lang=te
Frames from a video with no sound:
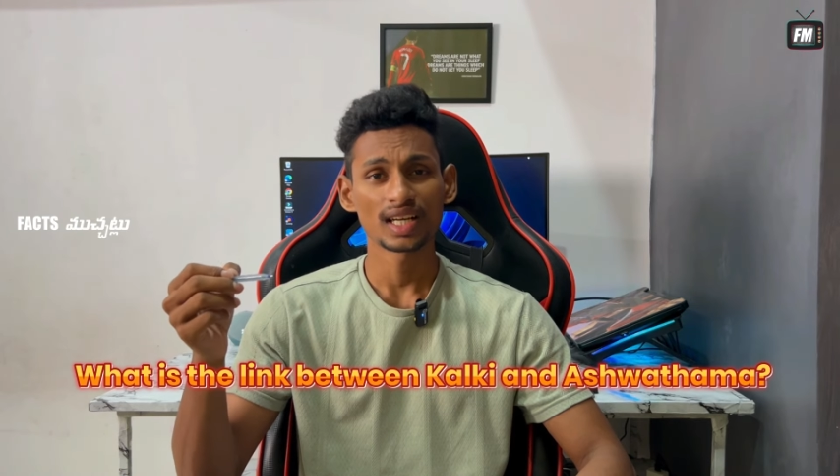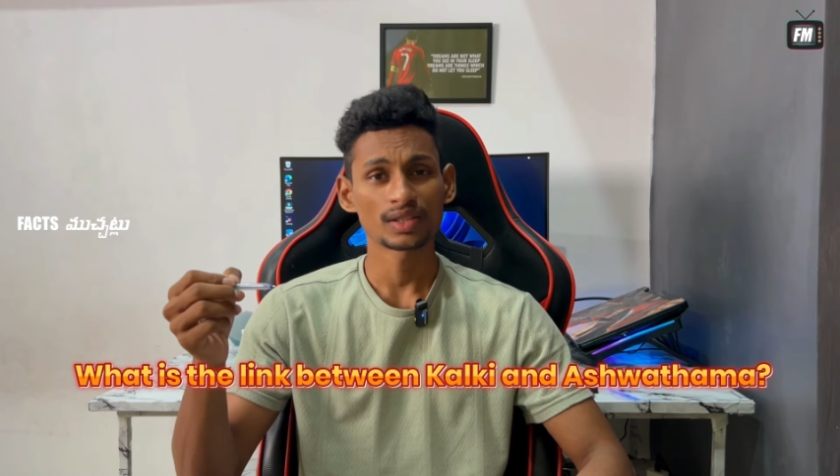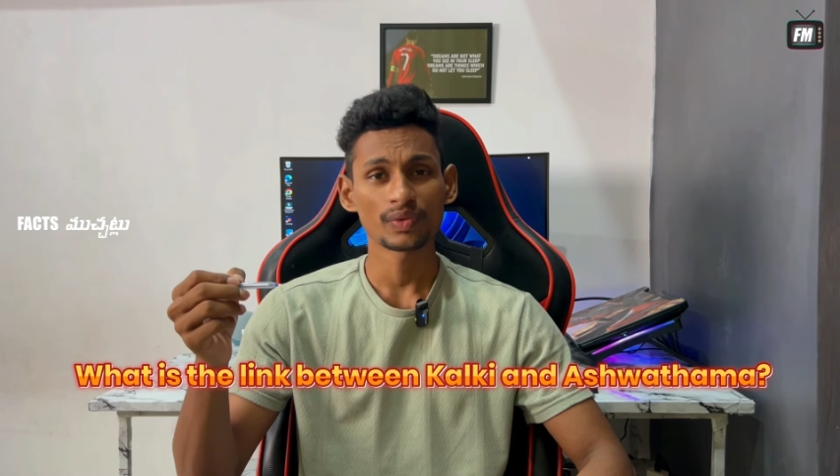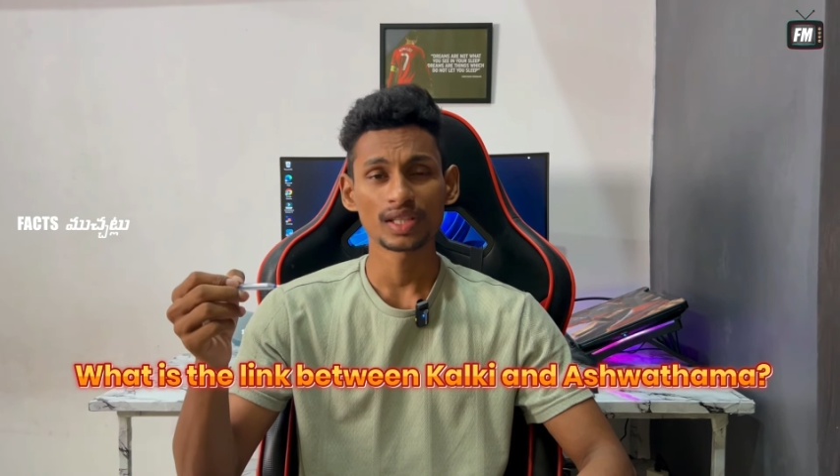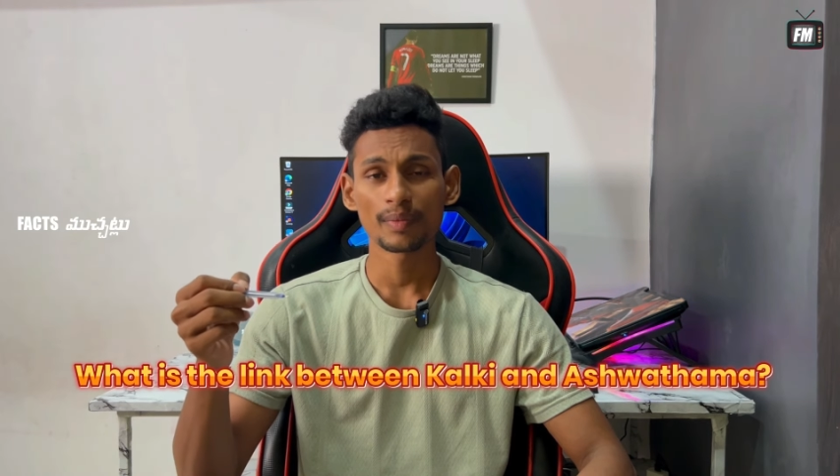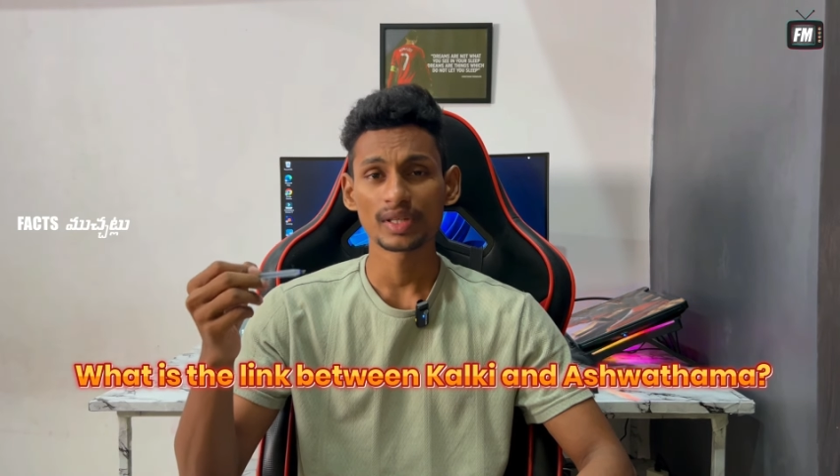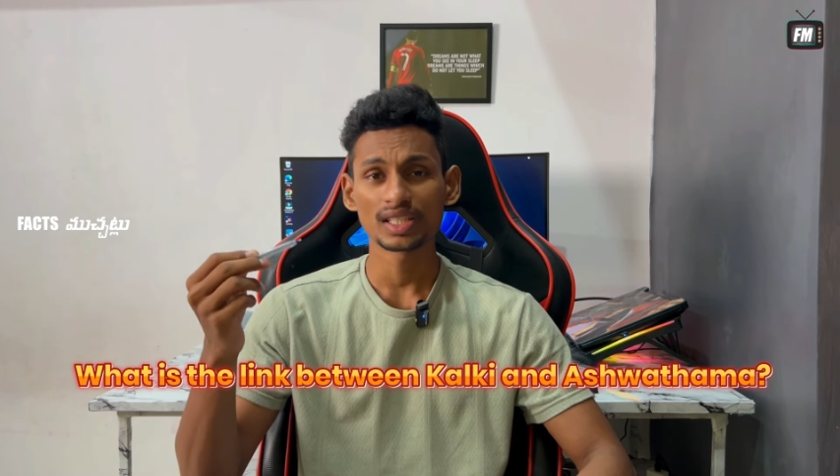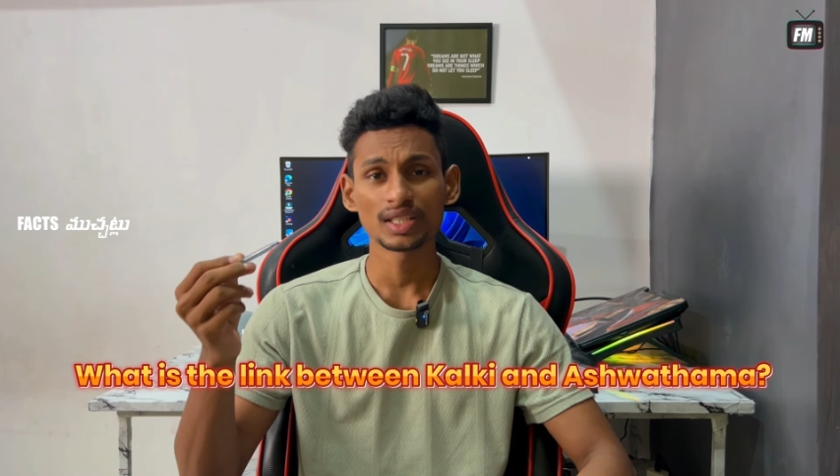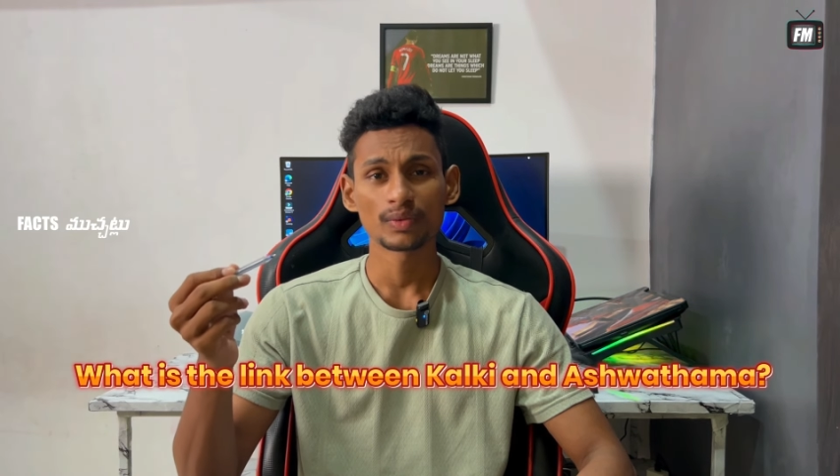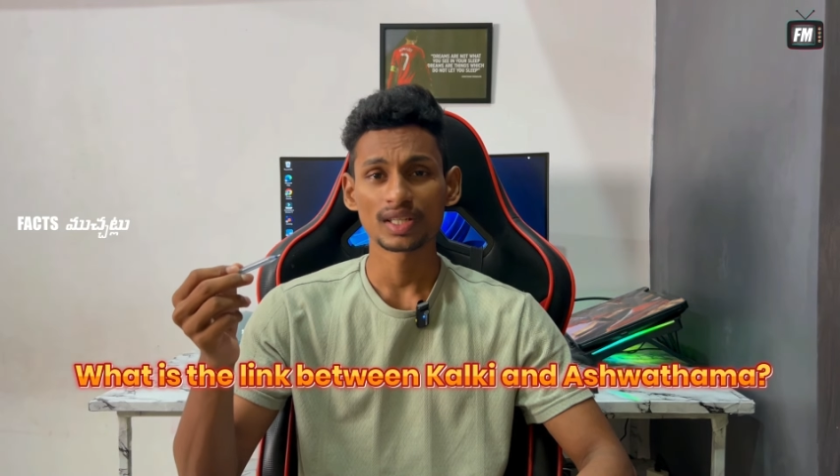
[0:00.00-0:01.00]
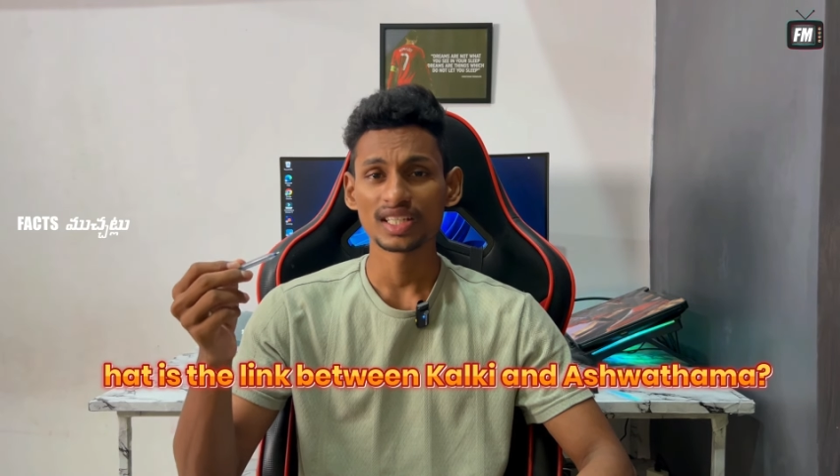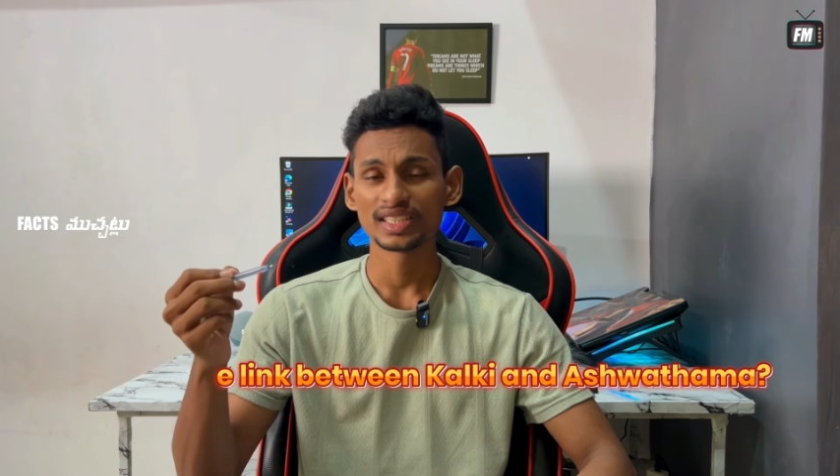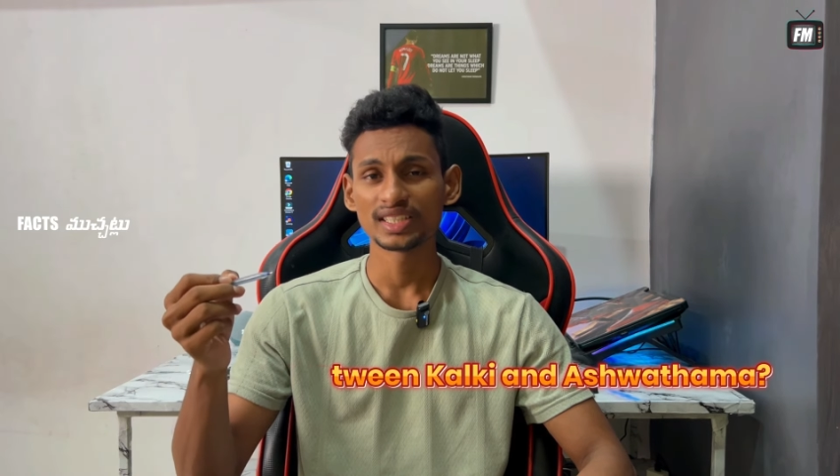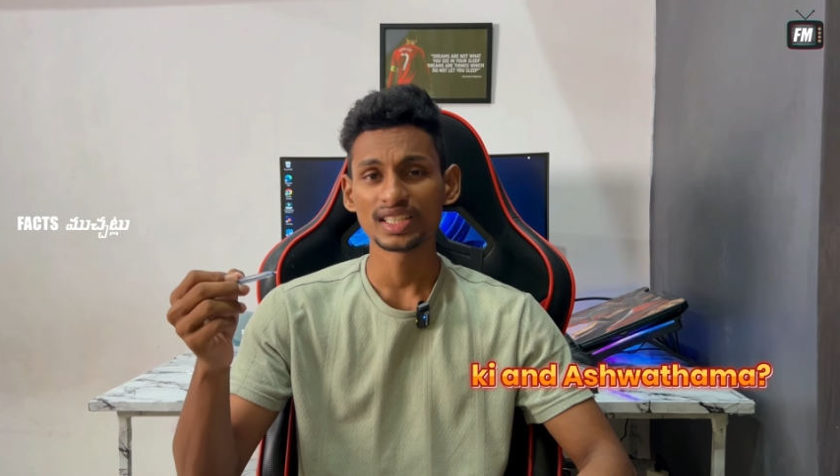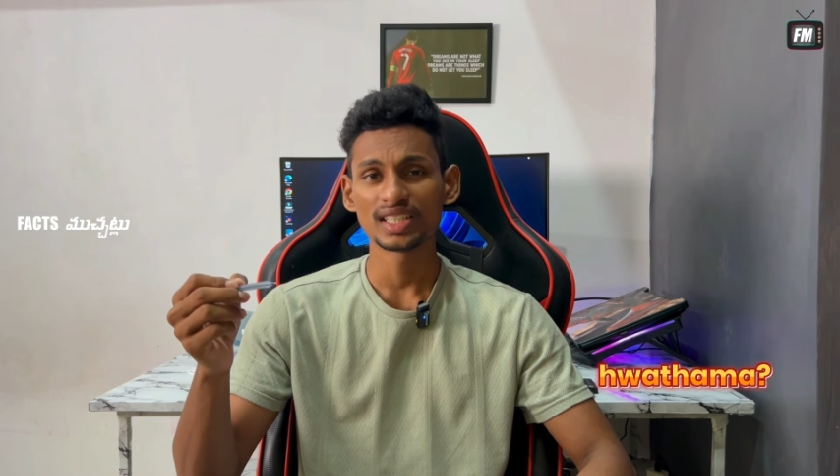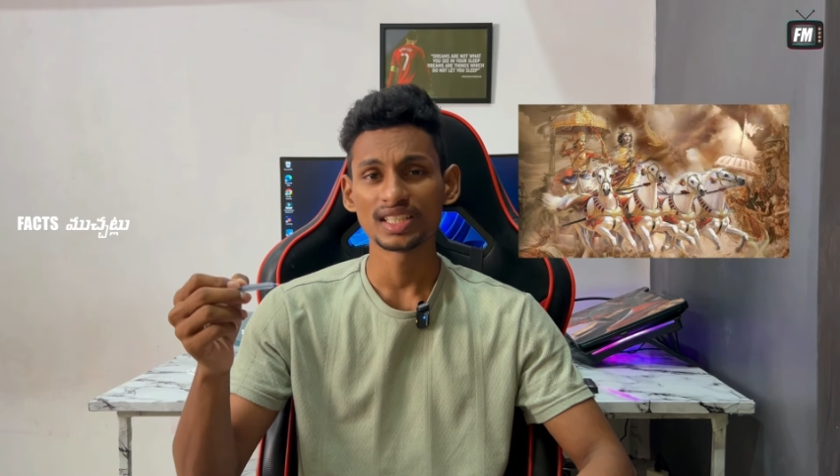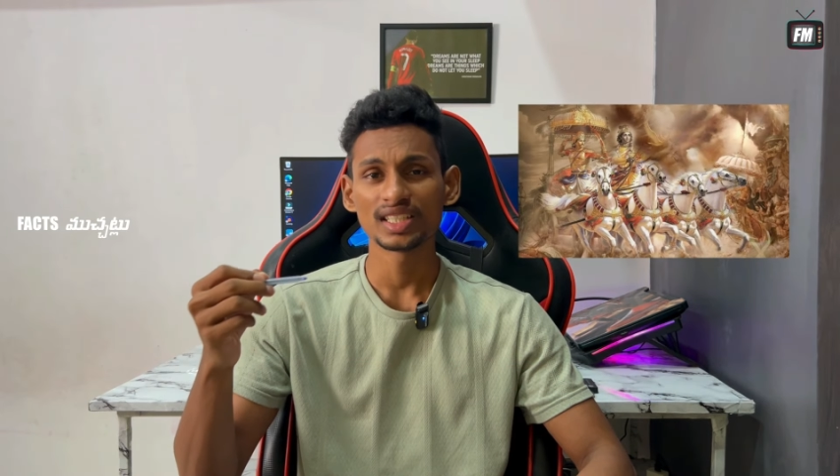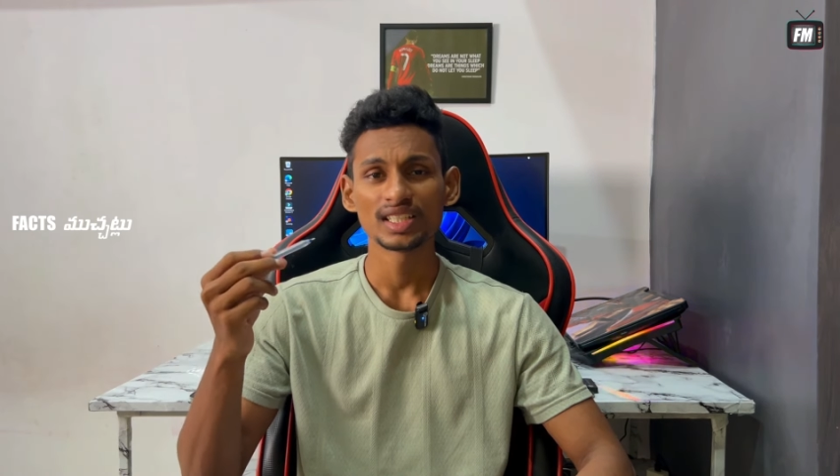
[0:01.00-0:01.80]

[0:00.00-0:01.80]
అశ్వత్థామకి ఉన్న లింక్ ఏంటి